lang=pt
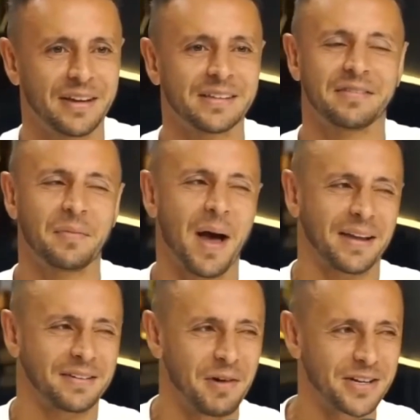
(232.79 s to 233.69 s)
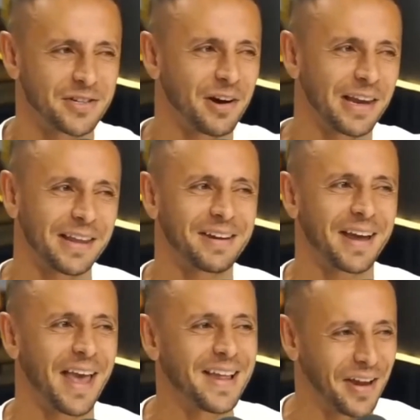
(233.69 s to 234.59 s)
Ah, esse Guardiola aí, será que
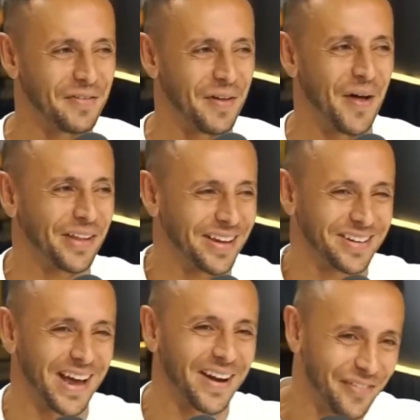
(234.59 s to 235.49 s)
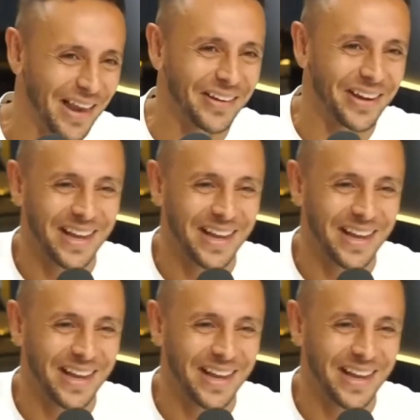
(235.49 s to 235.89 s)
é isso aí mesmo que esse cara fala, né?